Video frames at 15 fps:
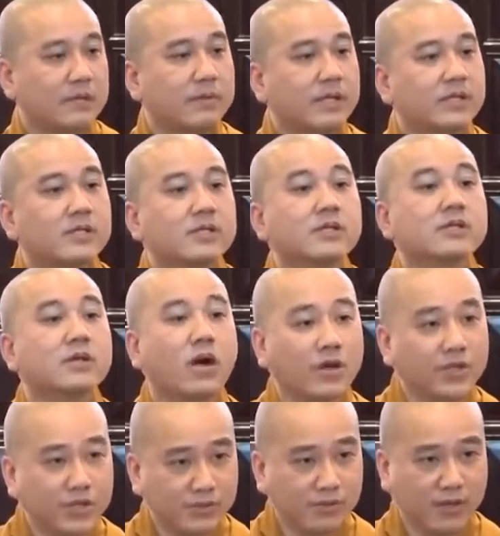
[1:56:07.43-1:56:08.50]
Thì mình thương
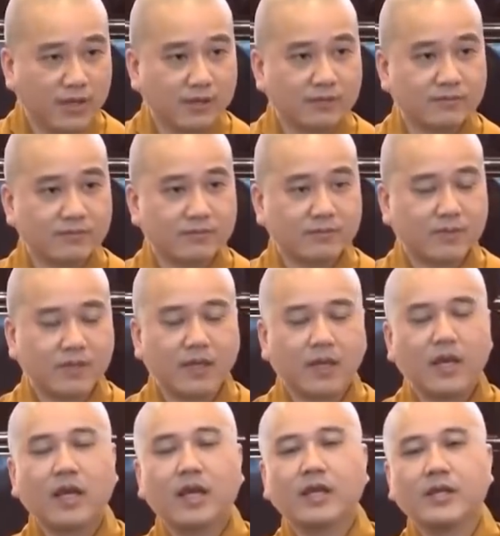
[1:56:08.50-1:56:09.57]
họ nhiều hơn.
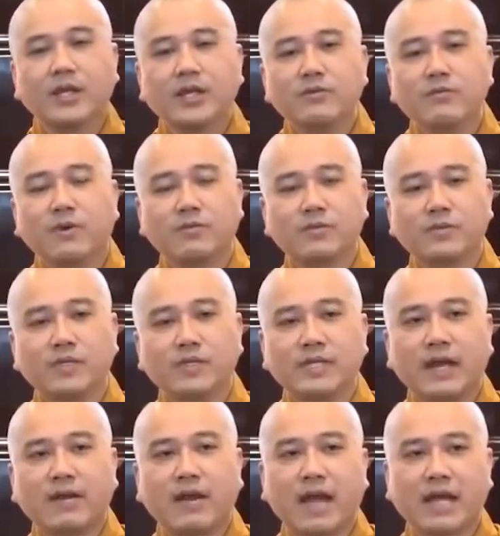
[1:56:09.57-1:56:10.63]
Nếu một
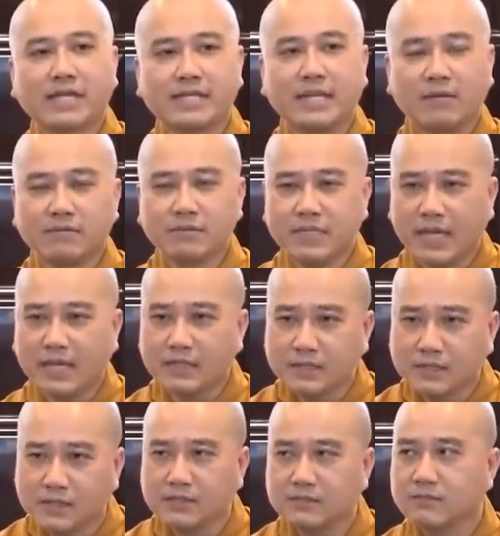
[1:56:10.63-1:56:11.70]
người nào hành động dễ
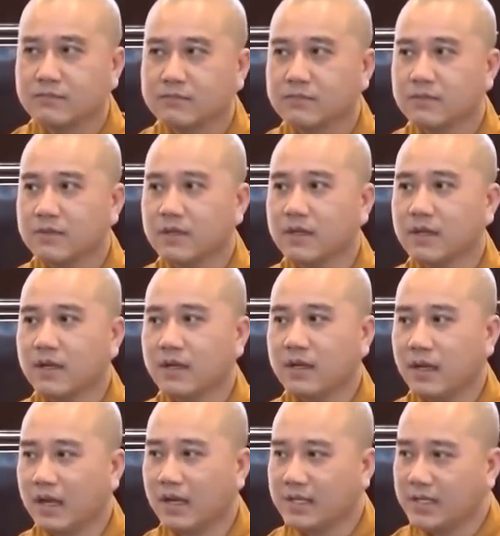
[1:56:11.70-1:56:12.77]
thương,
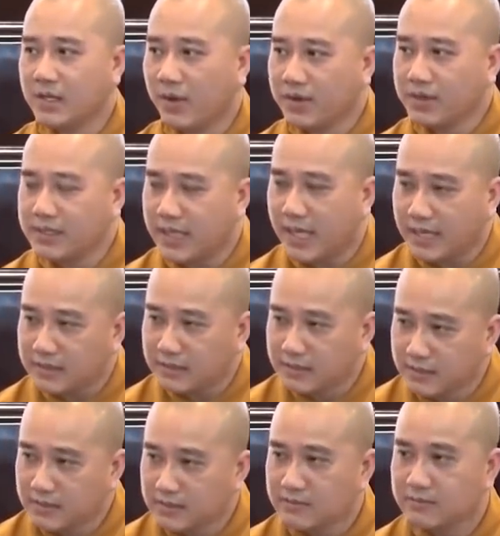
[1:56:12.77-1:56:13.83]
lời nói dễ
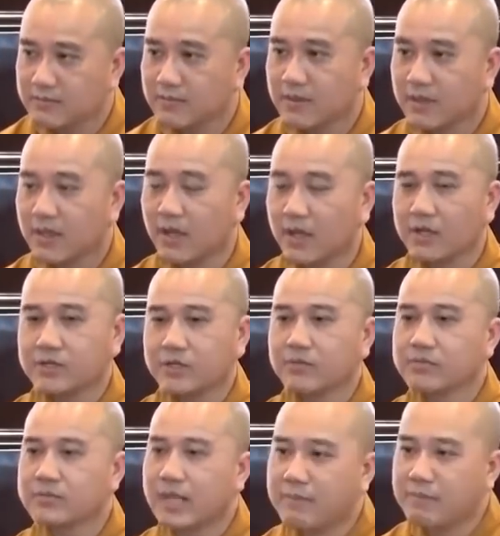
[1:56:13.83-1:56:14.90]
thương,
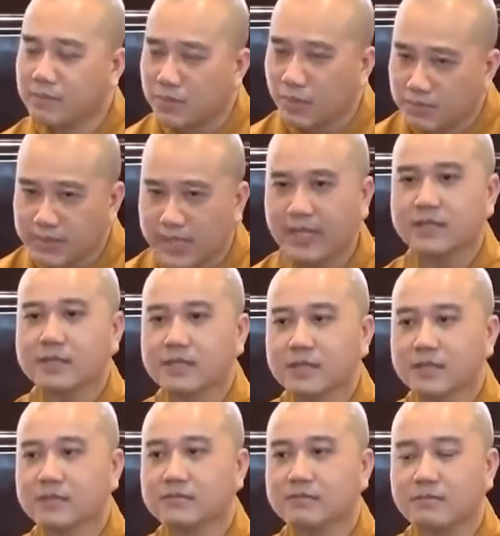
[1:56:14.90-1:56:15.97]
trong tâm cũng dễ
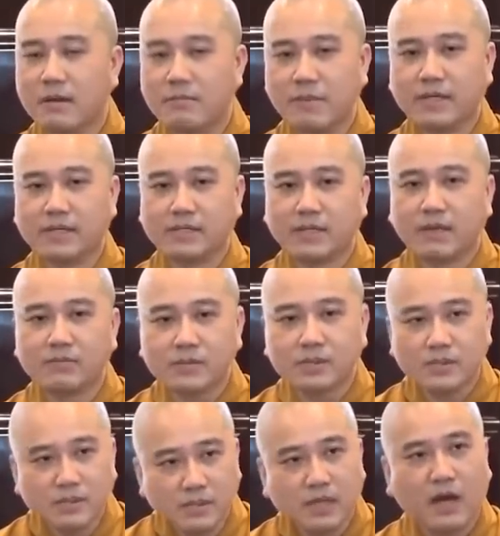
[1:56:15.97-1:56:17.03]
thương mà mình
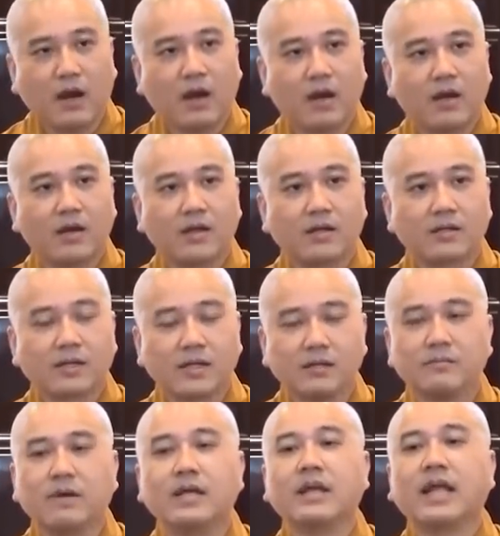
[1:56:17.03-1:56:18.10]
không thương họ
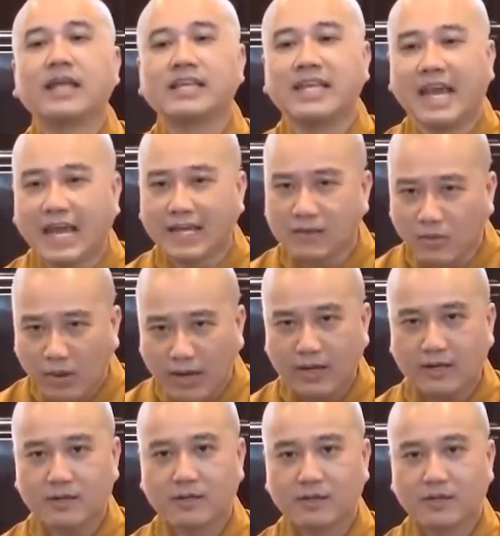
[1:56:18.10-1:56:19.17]
thì mình là dại
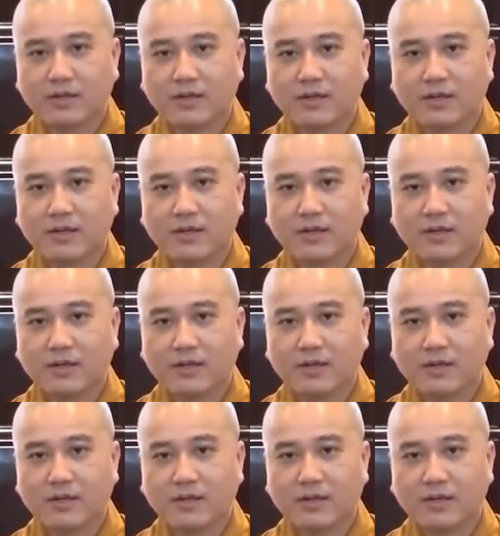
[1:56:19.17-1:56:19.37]
quá.